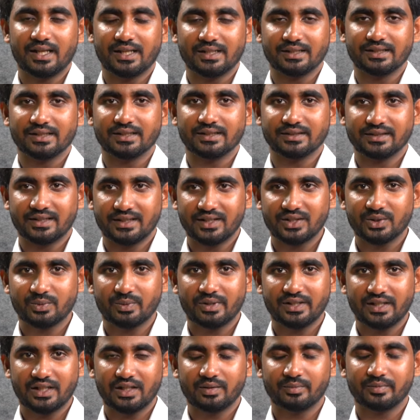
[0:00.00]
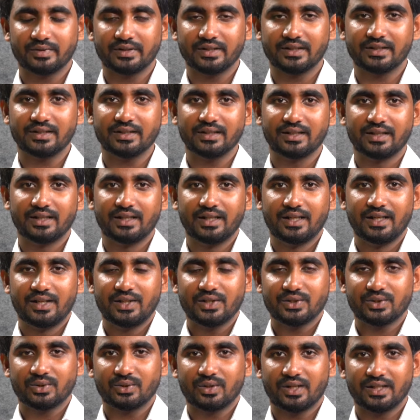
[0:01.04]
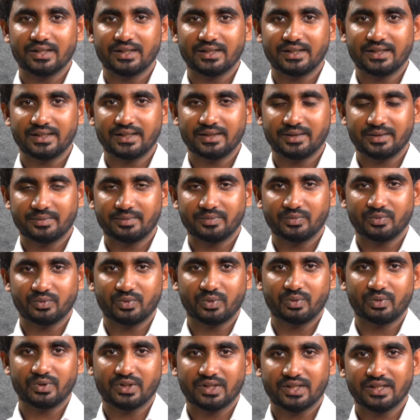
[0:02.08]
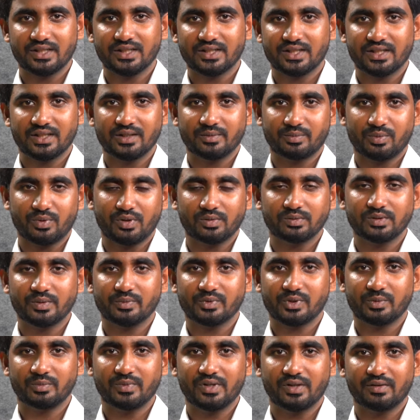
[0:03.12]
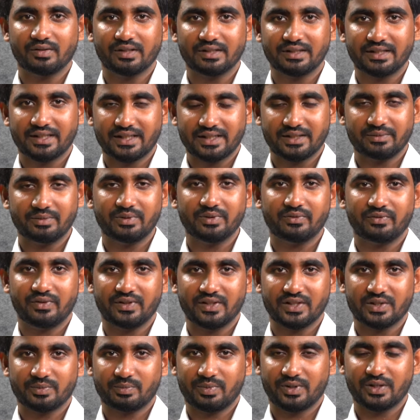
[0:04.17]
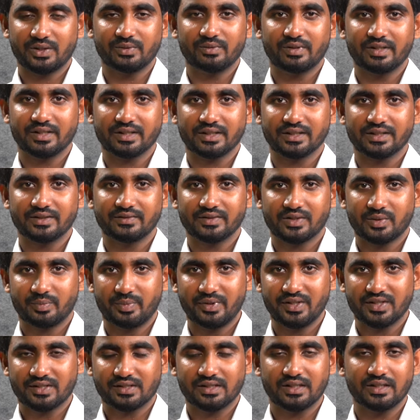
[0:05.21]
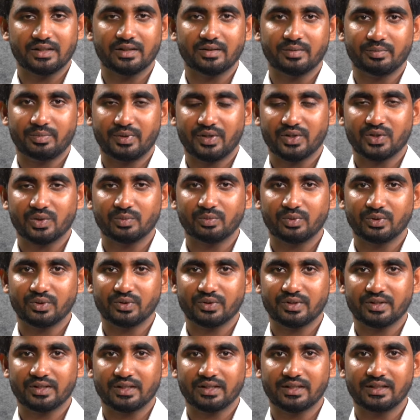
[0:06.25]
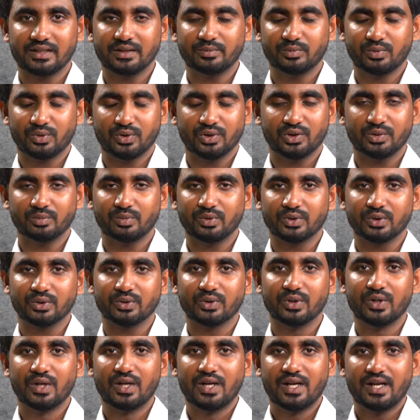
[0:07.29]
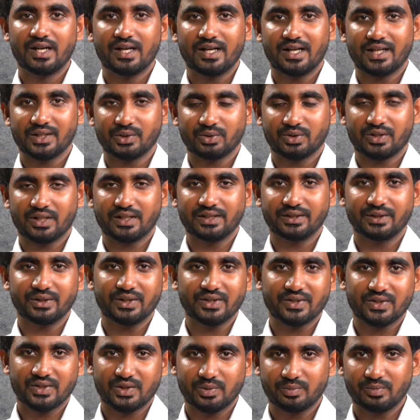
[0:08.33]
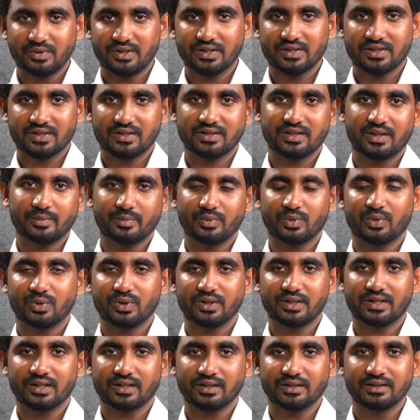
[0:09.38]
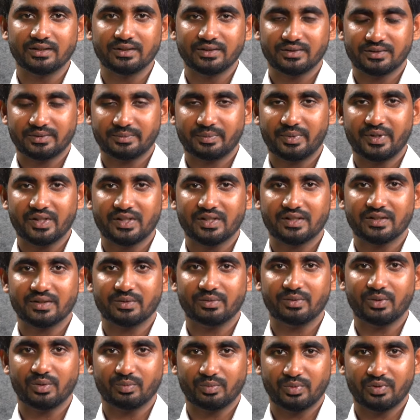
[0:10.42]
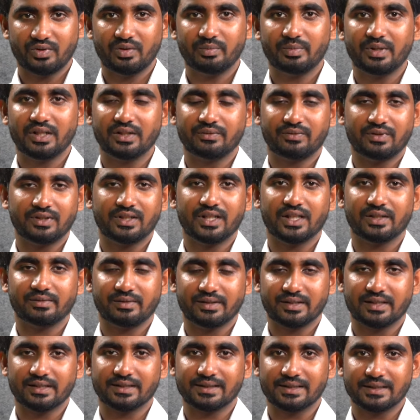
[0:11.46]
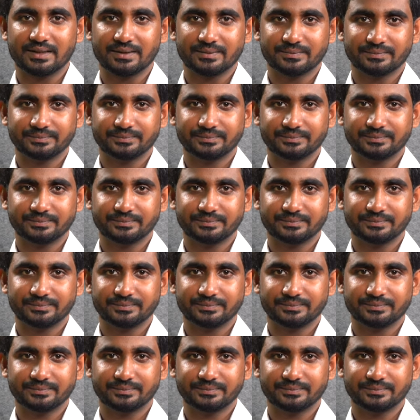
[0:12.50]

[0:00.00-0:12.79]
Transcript: அண்ட் தட் இஸ் வை ஐ எம் ஹியர் ஸோ அந்த ஒரு சின்ன சின்ன ப்ராப்ளம்ஸ்லையுமே அவங்க நிறையவே ஃபேஸ் பண்ணுவாங்க ஸ்பீச்சில் பேசும்போதும் சரி இல்லை முழங்கும் போதும் அது ஒரு கண்டினியூஸ் ஸ்டிமுலஸ் நம்ம கொடுக்கறது பேஷண்ட்ஸும் ரொம்பவே பெனிஃபிட் ஆவாங்க அதில்